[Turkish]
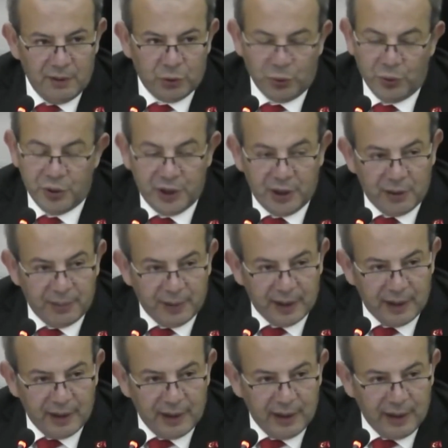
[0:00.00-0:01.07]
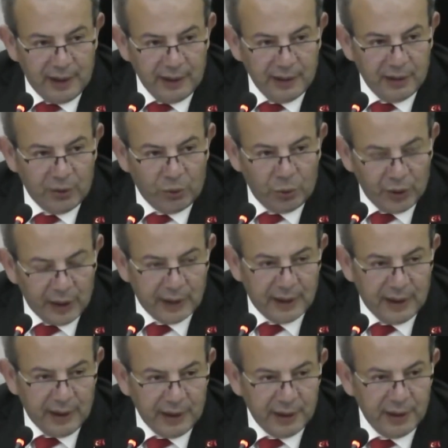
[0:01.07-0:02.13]
Ve sonuç itibarıyla o
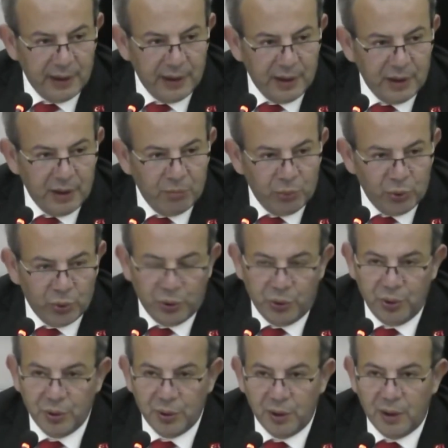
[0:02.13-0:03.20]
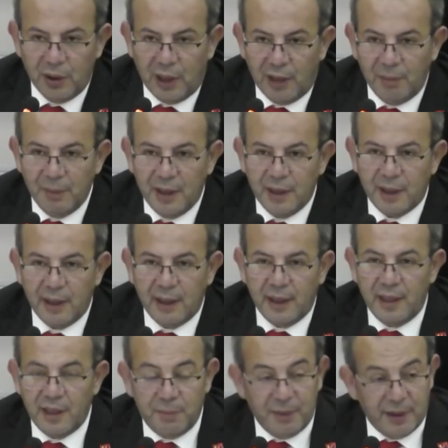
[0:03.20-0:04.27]
radar bugün Amerika'ya
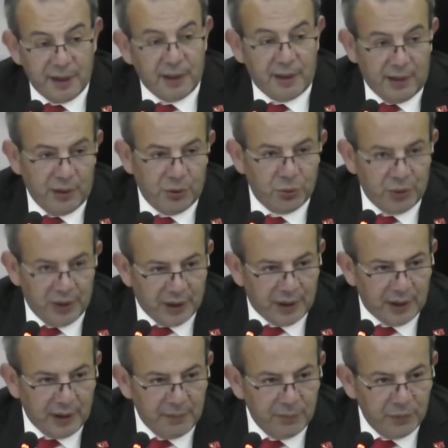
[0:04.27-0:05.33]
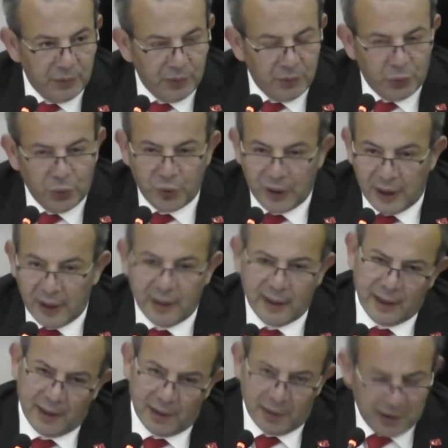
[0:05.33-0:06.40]
hizmet ettiği sürece Türkiye'ye
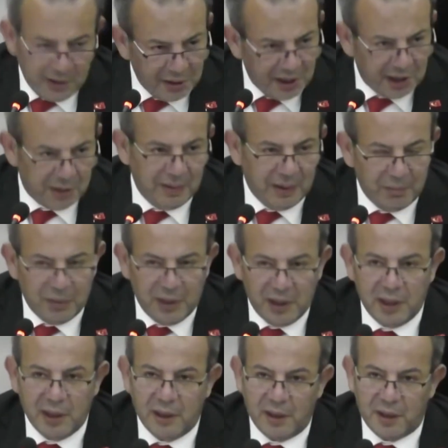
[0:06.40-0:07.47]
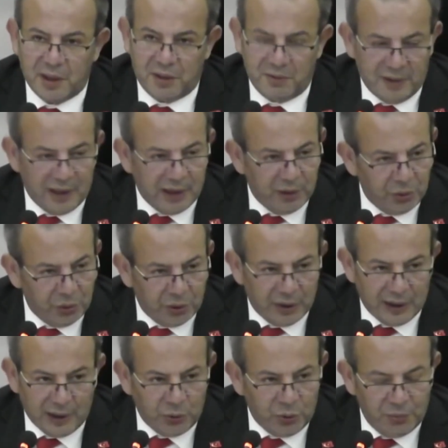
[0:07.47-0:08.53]
de kısmen bilgi akışı vardır
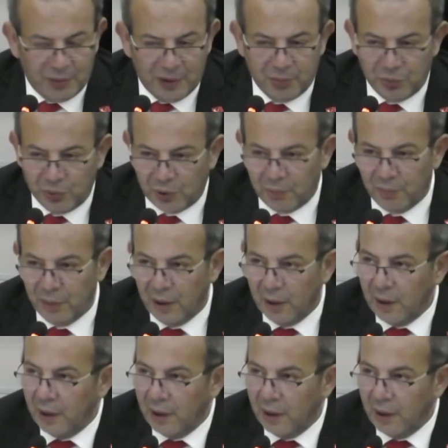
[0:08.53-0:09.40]
oradan onu bilmiyorum.